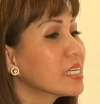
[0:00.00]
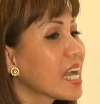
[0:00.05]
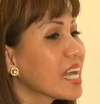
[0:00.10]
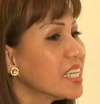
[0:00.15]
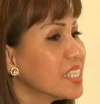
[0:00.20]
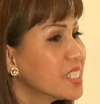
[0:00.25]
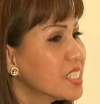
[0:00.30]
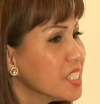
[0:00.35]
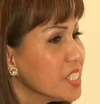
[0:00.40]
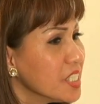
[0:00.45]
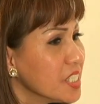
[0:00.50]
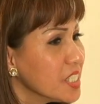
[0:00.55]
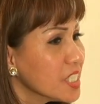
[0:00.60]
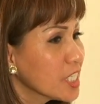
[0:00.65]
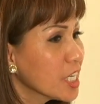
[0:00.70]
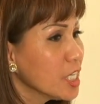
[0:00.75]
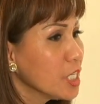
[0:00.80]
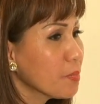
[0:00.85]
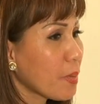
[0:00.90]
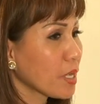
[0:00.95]
ngày xưa
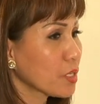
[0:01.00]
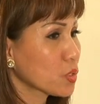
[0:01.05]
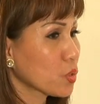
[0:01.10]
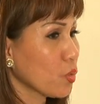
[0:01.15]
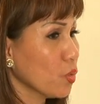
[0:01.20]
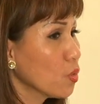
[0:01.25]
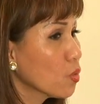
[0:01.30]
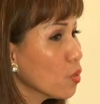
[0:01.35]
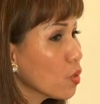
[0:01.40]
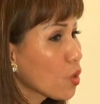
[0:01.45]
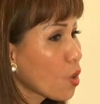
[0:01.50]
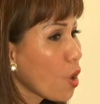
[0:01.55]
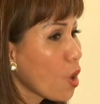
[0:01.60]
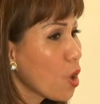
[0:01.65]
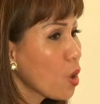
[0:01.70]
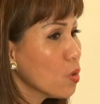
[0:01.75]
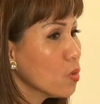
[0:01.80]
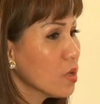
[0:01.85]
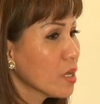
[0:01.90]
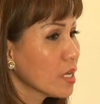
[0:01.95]
khi bằng tuổi của
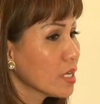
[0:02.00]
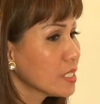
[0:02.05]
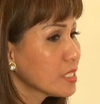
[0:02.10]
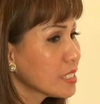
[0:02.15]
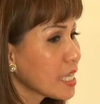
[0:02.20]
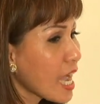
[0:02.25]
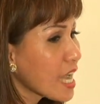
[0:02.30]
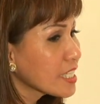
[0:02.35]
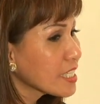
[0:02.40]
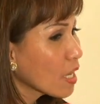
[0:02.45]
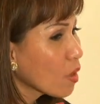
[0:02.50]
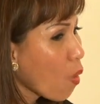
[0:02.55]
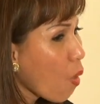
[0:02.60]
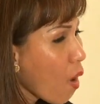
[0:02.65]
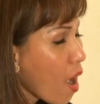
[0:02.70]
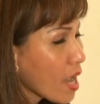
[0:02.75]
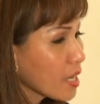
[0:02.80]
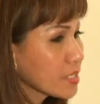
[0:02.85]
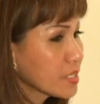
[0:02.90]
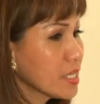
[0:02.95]
cô cha thằng
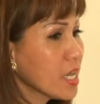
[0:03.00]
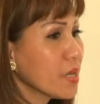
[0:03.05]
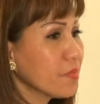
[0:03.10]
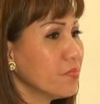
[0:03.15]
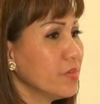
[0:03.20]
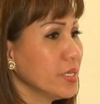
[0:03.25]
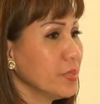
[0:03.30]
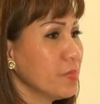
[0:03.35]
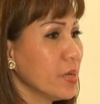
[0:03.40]
hoàng chết vì